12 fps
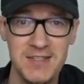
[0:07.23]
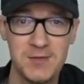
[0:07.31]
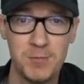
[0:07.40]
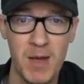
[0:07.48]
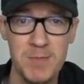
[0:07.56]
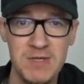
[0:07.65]

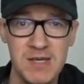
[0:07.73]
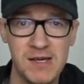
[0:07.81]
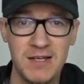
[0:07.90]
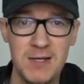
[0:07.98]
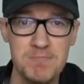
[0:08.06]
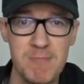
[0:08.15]
es bei
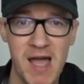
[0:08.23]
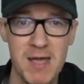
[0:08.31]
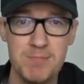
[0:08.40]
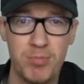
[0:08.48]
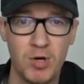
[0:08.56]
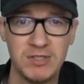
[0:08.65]
mir in
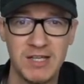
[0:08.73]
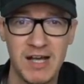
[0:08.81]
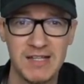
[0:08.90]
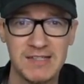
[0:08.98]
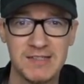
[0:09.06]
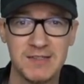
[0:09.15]
meinem
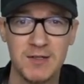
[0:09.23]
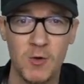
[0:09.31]
Podcast